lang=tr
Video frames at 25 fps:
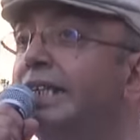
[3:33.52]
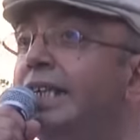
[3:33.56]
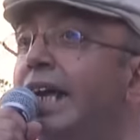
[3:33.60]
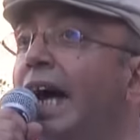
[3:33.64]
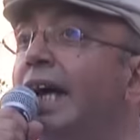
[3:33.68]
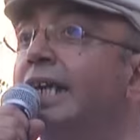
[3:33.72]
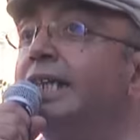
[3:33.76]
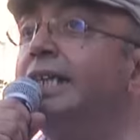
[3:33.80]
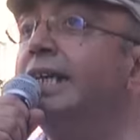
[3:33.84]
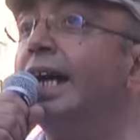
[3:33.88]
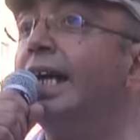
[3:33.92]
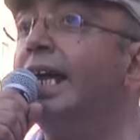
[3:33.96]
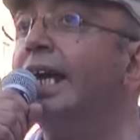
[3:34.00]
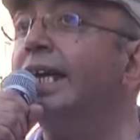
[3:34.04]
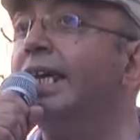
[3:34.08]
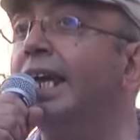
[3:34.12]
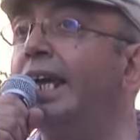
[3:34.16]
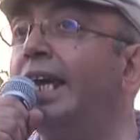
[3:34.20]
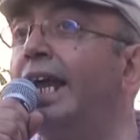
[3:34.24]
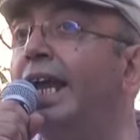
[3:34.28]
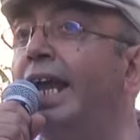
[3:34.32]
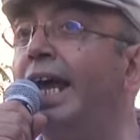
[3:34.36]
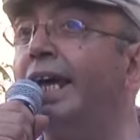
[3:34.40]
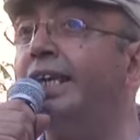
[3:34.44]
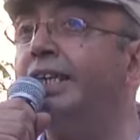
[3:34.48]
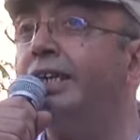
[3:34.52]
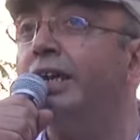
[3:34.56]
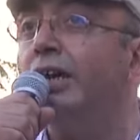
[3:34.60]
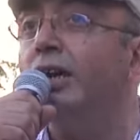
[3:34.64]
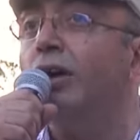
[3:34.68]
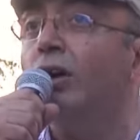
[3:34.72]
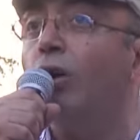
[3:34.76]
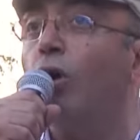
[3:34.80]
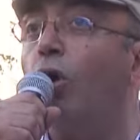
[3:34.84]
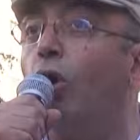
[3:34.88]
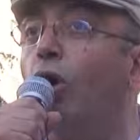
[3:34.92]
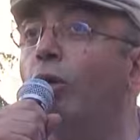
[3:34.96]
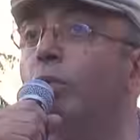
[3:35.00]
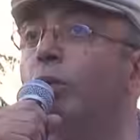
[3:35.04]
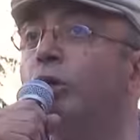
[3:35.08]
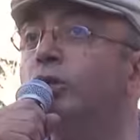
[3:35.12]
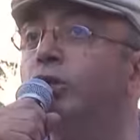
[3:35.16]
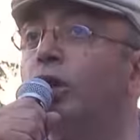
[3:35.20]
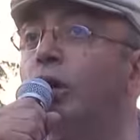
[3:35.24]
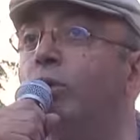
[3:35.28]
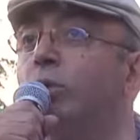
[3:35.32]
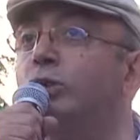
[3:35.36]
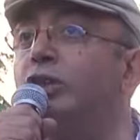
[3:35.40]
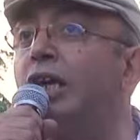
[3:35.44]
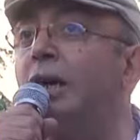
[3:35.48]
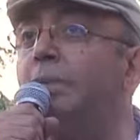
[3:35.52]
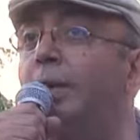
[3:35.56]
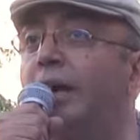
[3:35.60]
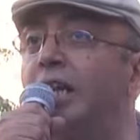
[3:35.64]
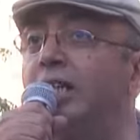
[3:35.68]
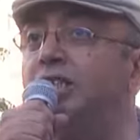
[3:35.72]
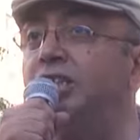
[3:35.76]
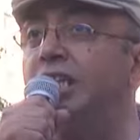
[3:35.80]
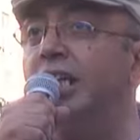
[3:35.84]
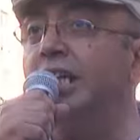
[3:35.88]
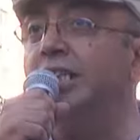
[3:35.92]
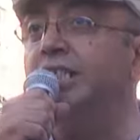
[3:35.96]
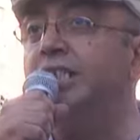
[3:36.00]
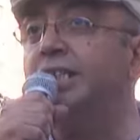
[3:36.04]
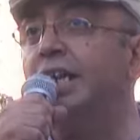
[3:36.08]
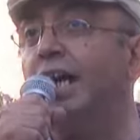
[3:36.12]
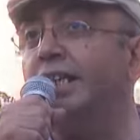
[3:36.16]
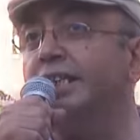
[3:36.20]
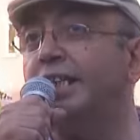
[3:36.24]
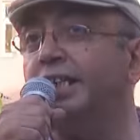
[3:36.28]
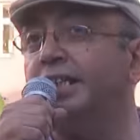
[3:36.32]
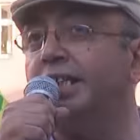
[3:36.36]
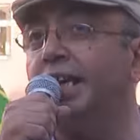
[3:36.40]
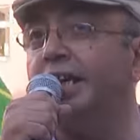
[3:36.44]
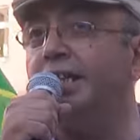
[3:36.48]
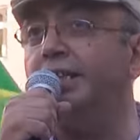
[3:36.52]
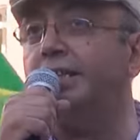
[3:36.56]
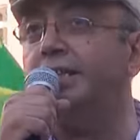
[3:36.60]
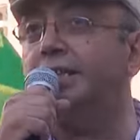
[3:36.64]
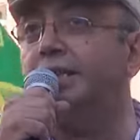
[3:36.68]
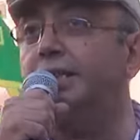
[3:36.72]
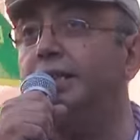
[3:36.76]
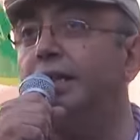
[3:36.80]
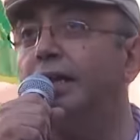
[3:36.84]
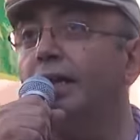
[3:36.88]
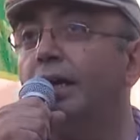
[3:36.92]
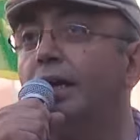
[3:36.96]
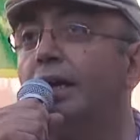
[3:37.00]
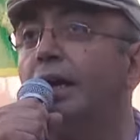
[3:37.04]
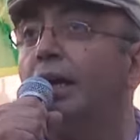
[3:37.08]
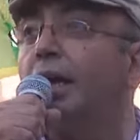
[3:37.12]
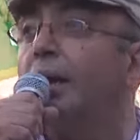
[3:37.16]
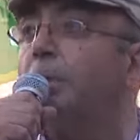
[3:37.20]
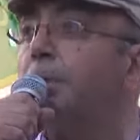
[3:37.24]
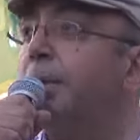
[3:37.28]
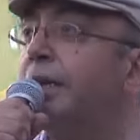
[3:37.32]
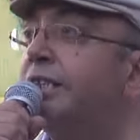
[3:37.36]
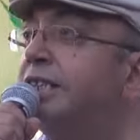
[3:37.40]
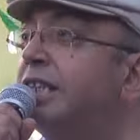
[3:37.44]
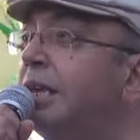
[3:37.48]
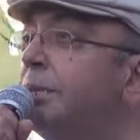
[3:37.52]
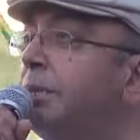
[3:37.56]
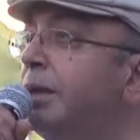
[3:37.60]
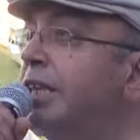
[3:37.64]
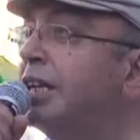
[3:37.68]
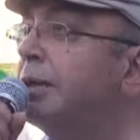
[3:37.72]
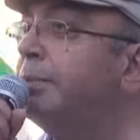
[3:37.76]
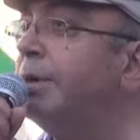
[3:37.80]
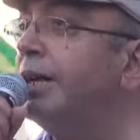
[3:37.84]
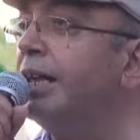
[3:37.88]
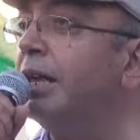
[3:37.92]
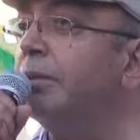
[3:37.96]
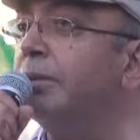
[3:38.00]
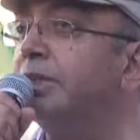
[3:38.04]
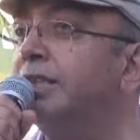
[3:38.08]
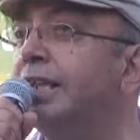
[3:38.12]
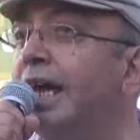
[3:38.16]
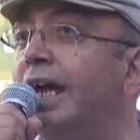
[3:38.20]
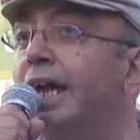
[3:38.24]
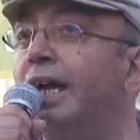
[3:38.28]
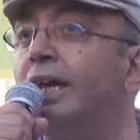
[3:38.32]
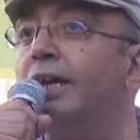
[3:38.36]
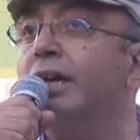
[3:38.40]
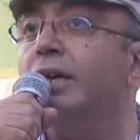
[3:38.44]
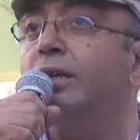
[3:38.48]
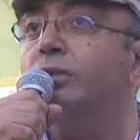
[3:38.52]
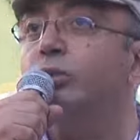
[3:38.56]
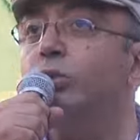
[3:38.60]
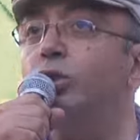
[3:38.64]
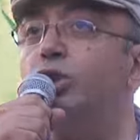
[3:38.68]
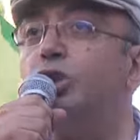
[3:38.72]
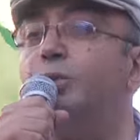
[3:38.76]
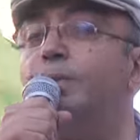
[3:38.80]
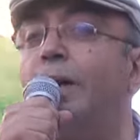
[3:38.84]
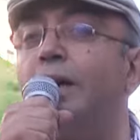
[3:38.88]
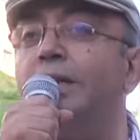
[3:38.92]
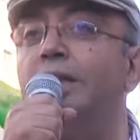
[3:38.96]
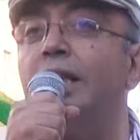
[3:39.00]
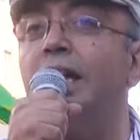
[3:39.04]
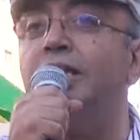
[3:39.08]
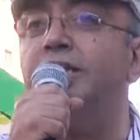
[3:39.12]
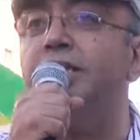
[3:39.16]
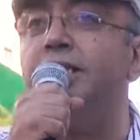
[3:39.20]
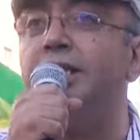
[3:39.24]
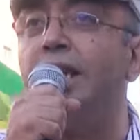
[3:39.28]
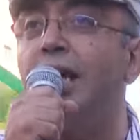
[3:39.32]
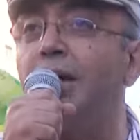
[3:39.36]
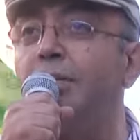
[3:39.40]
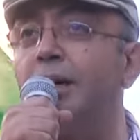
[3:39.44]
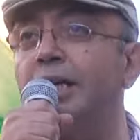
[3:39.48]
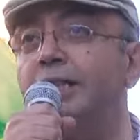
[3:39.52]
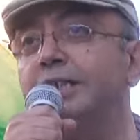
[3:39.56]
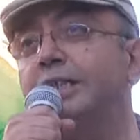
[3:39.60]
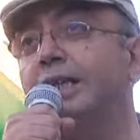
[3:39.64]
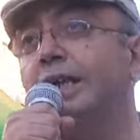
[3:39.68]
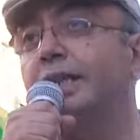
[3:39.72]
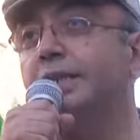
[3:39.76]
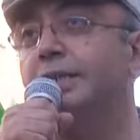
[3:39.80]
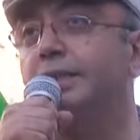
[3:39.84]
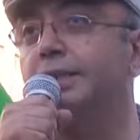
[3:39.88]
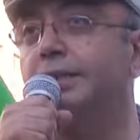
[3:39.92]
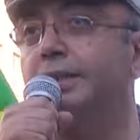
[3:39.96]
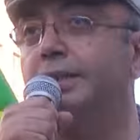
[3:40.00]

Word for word: yan yana gelerek omuz omuza barışı inşa edeceğiz. Bizi birbirimize düşmanlaştıramazlar.